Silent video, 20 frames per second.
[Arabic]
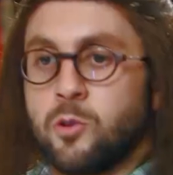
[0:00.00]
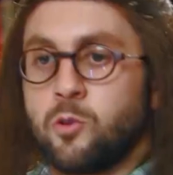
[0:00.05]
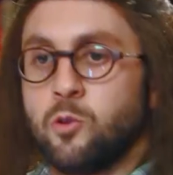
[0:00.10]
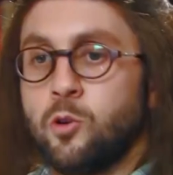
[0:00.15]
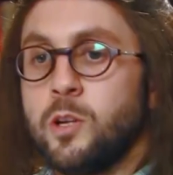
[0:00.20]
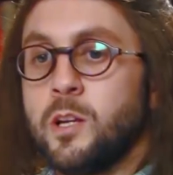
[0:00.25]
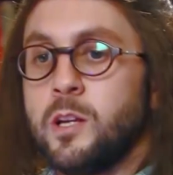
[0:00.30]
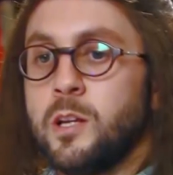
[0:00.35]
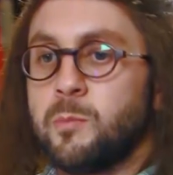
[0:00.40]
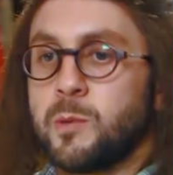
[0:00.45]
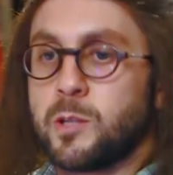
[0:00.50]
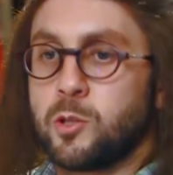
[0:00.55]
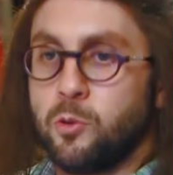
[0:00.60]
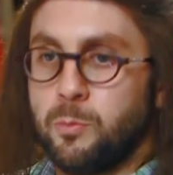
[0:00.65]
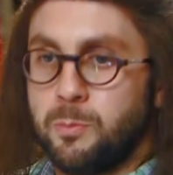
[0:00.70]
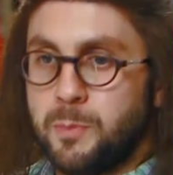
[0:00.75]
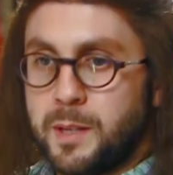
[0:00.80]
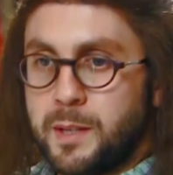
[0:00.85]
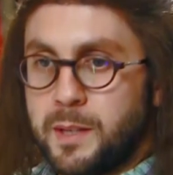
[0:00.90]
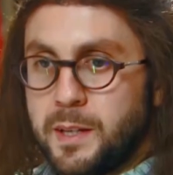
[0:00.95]
كل اللي
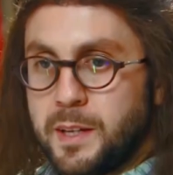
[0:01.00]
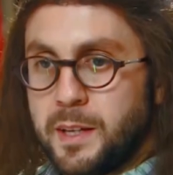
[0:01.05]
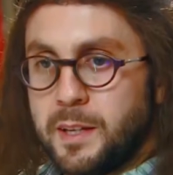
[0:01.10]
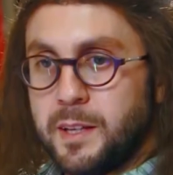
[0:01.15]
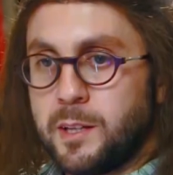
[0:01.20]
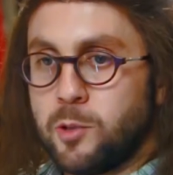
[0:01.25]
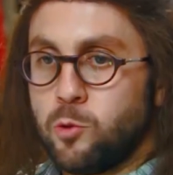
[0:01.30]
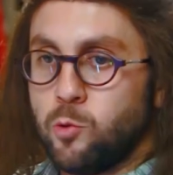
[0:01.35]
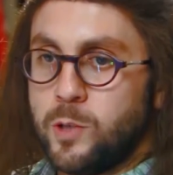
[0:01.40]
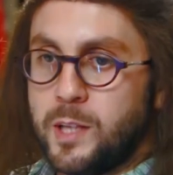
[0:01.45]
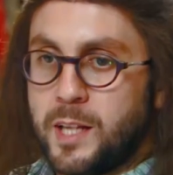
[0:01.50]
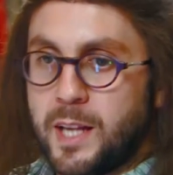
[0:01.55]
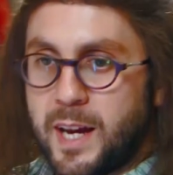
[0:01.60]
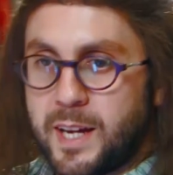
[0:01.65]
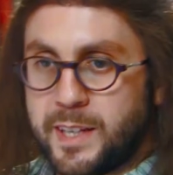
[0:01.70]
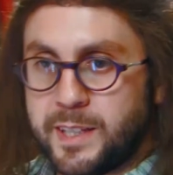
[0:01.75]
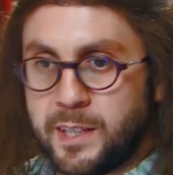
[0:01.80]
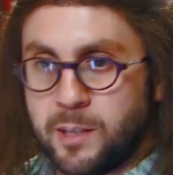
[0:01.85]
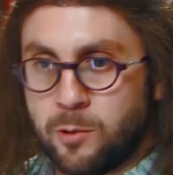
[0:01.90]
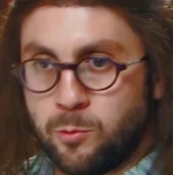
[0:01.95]
مطلوب منك انك تقولي
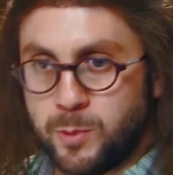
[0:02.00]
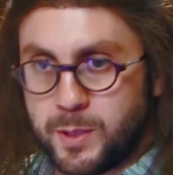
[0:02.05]
الحقيقة